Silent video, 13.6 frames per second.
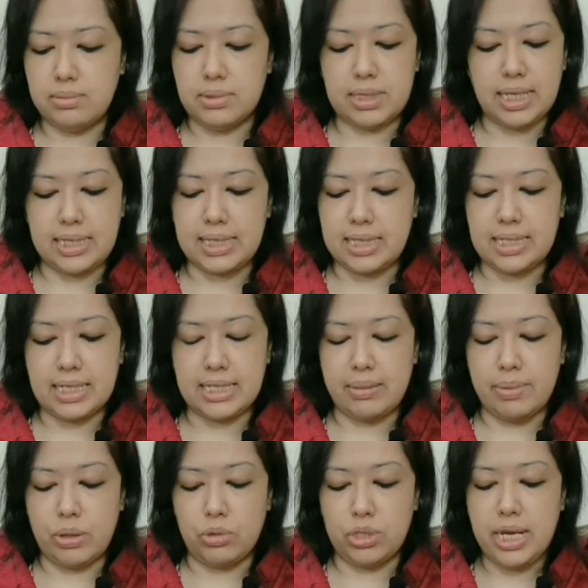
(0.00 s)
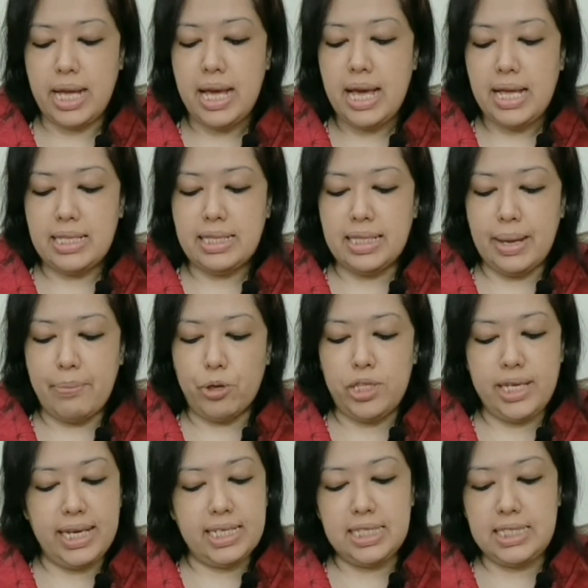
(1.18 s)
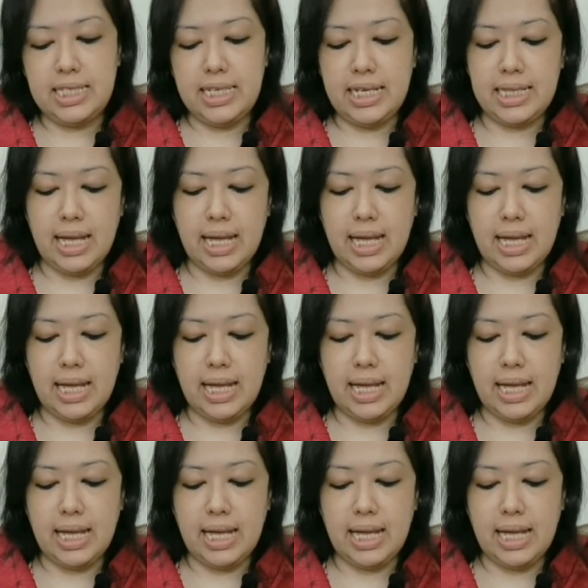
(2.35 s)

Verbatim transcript: সাচ অ্যান্ড সাচ অ্যামাউন্ট প্রতি কেজি চিনির দাম